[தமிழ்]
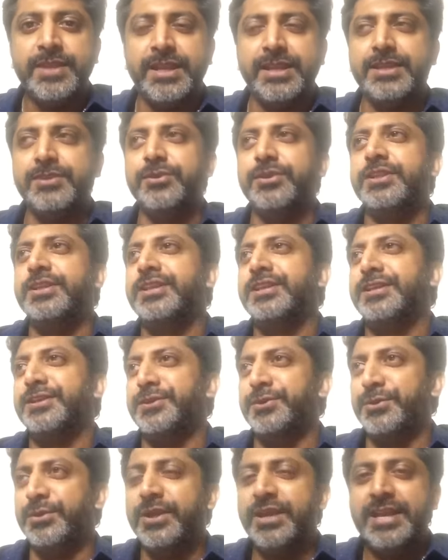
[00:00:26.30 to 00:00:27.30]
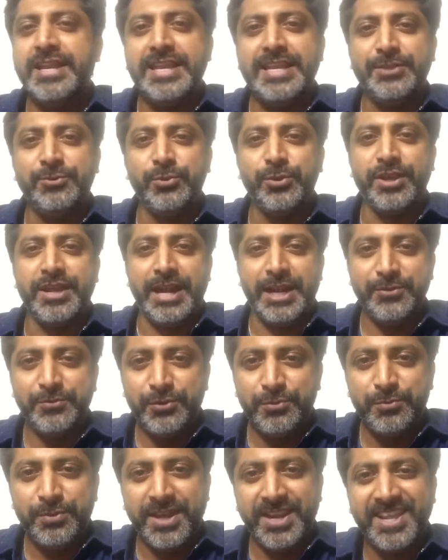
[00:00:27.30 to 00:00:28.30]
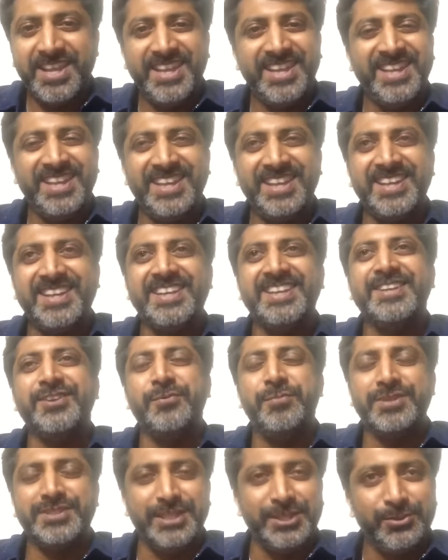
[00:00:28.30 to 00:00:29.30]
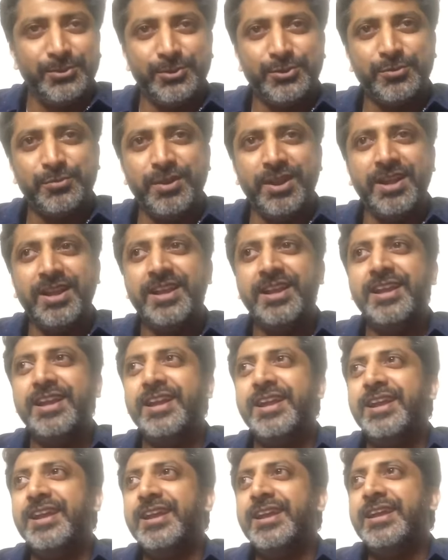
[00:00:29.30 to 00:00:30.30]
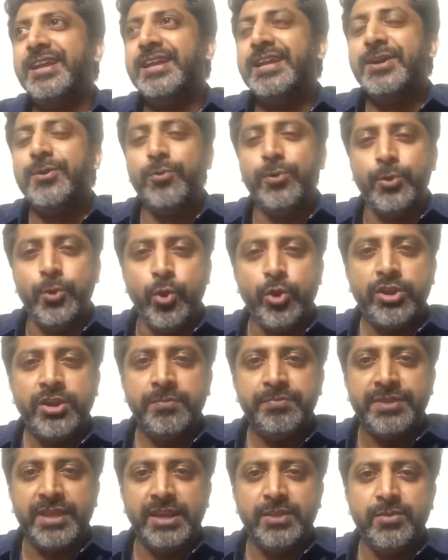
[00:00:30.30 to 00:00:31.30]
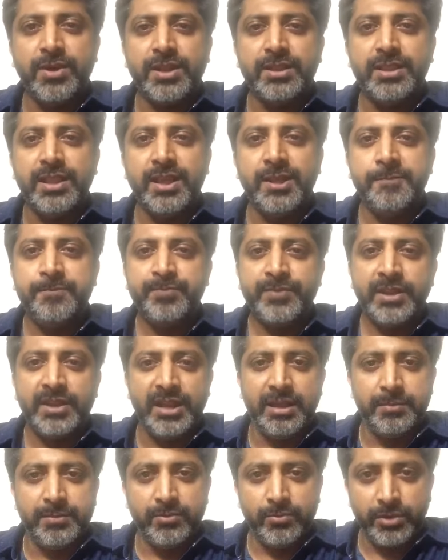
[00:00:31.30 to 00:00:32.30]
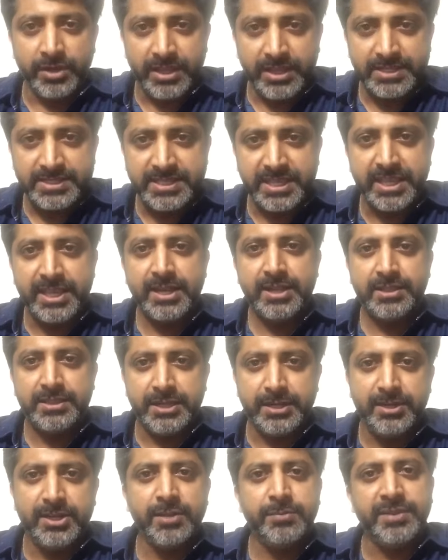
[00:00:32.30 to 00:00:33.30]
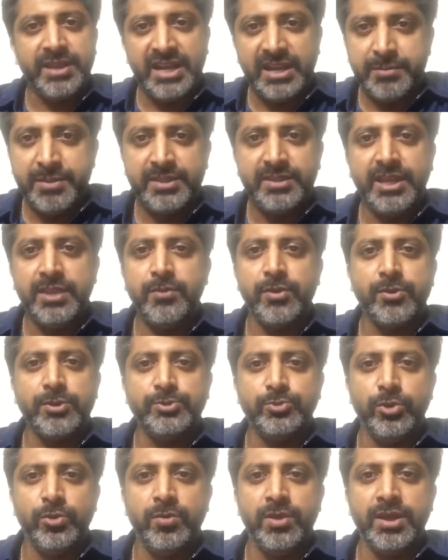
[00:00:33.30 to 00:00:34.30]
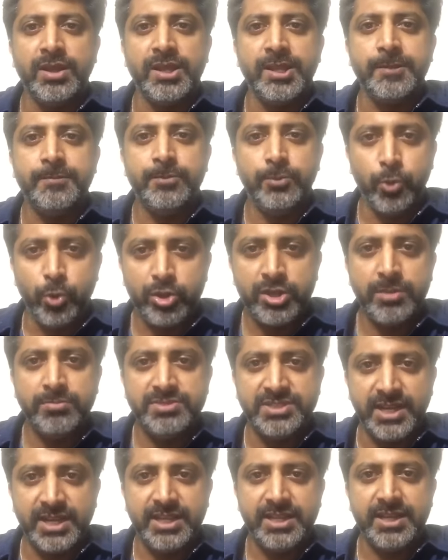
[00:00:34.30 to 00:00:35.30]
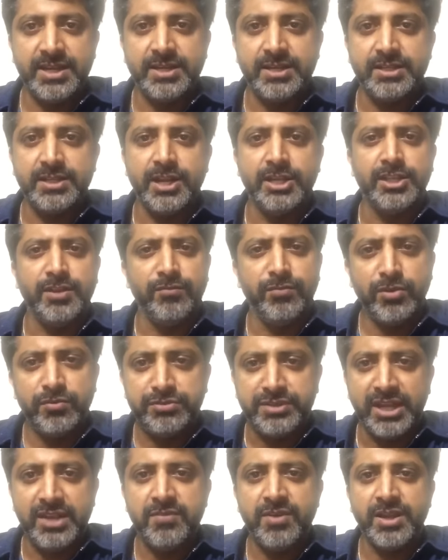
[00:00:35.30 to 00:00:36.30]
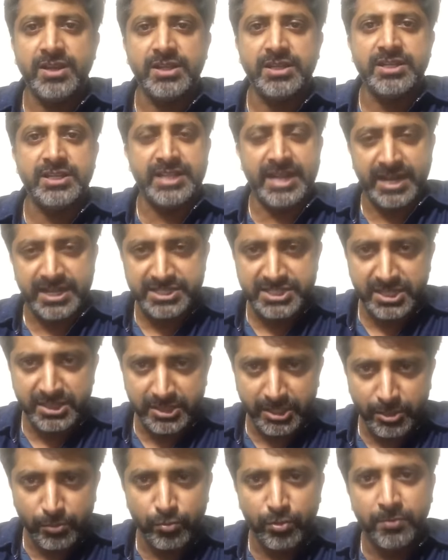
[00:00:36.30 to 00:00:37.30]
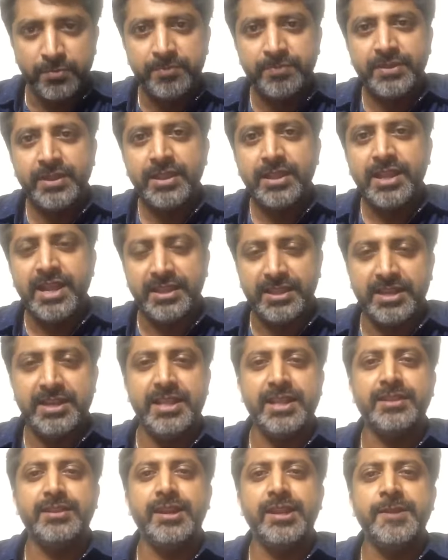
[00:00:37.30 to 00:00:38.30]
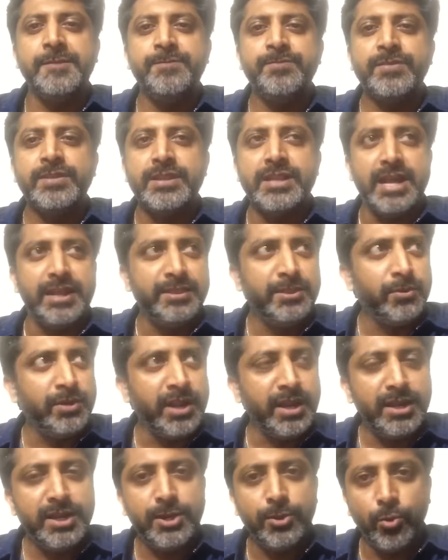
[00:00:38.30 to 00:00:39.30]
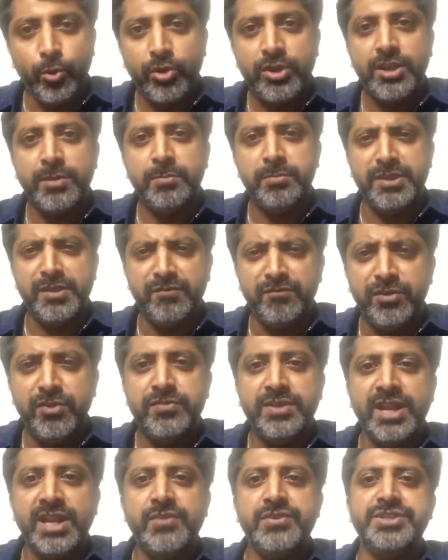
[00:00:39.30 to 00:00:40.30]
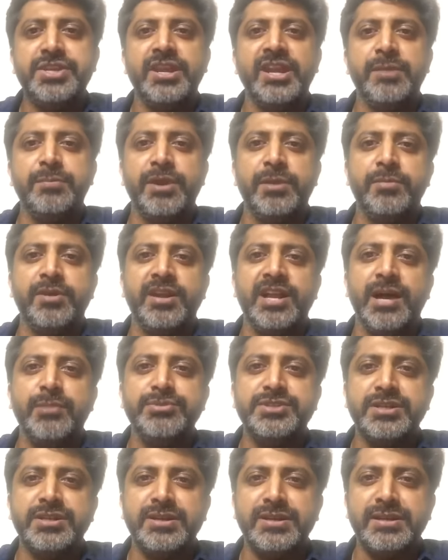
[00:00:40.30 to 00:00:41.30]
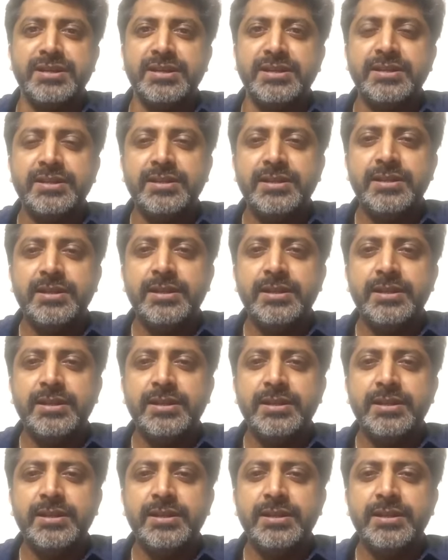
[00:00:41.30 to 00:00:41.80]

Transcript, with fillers: எனக்கு வந்து இது ஒரு கனவு மாதிரி இருக்குது ரொம்ப சந்தோஷமாக நோக்கம் தெளிவாக இருந்தால் நம்மளுடைய செயல் திட்டம் எல்லாமே தெளிவாக இருக்குன்னு சொல்லுவாங்க நோக்கம் ஜல்லிக்கட்டு அது அவ்வளோ தெளிவாக இருக்குது அதை அடைஞ்சே தீர்வோம் அதே நேரத்தில் அந்த ஒரு நல்ல நோக்கம் எவ்வளோ நல்ல விஷயங்களை இப்போ நம்ம காமிச்சிக்கிட்டு இருக்கு